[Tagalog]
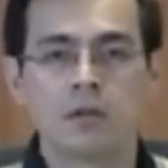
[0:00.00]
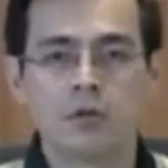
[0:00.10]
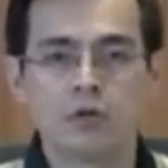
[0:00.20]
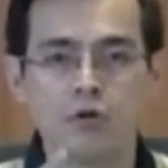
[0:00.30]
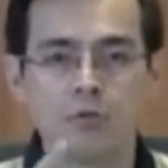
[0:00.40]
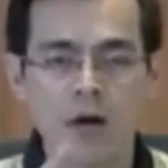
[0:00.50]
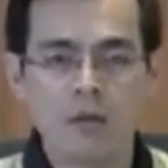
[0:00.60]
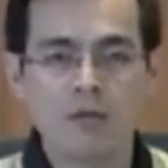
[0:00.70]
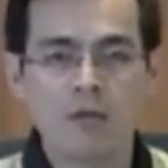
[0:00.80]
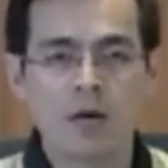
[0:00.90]

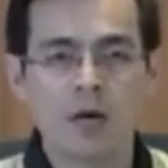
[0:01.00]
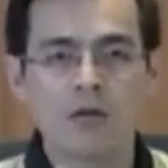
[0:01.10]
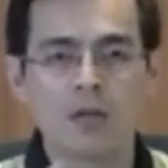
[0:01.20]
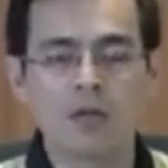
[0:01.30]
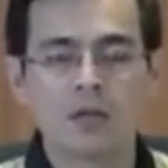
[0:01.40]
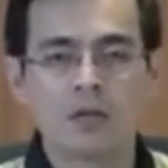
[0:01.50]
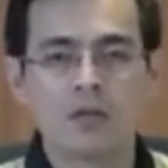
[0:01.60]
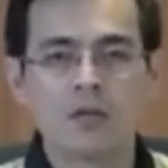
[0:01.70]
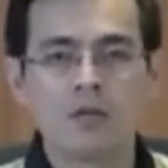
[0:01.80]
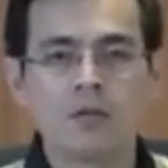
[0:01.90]
Dumayo lang kayo rito
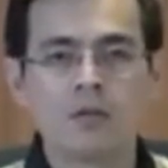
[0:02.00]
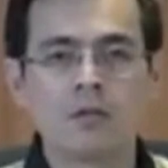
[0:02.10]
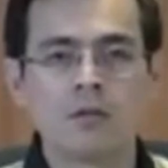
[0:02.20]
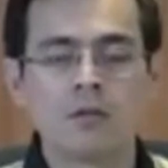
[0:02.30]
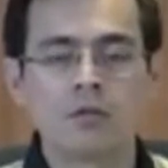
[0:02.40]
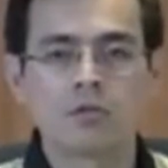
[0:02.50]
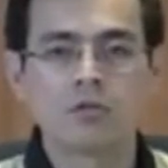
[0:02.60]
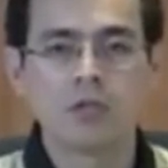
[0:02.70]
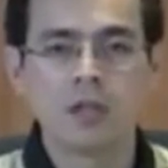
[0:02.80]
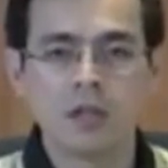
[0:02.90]

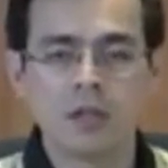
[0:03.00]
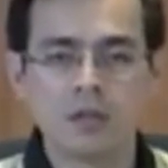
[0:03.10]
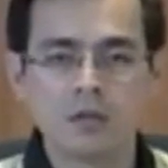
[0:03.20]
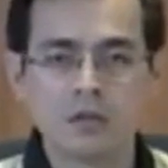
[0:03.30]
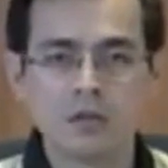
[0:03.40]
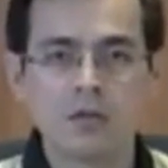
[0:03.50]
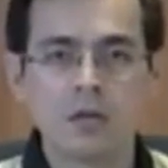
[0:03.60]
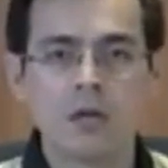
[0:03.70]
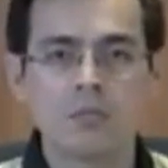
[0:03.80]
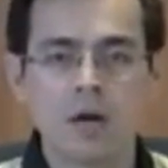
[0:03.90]
Sundin ninyo
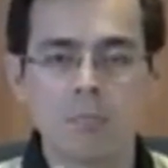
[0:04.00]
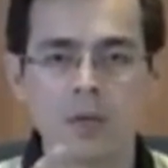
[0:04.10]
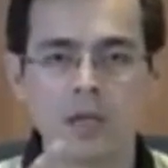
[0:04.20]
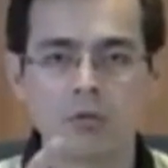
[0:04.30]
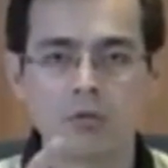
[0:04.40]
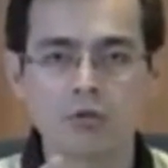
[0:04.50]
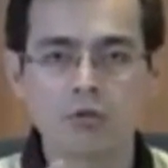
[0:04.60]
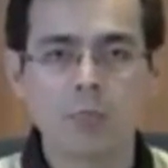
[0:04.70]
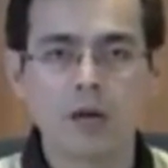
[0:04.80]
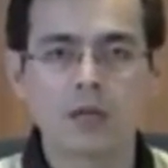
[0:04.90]
ang mga
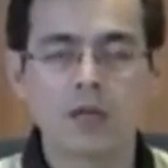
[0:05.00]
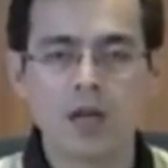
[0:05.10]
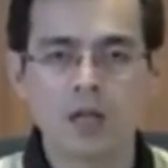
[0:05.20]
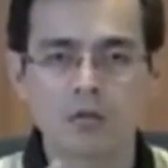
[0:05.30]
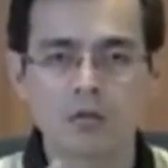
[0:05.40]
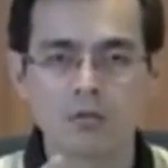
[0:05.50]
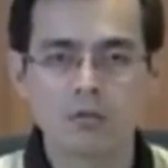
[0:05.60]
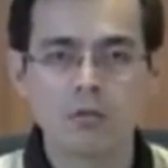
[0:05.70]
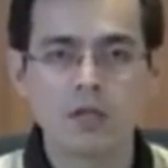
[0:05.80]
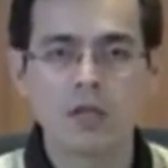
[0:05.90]
pinatutupad na
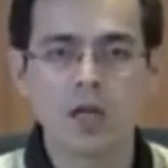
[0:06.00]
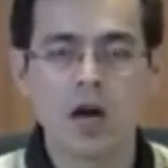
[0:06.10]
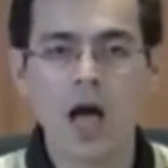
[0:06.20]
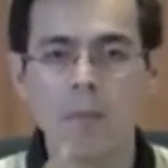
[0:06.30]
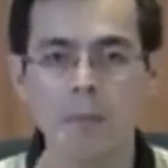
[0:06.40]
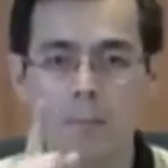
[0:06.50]
lituntunin ng aming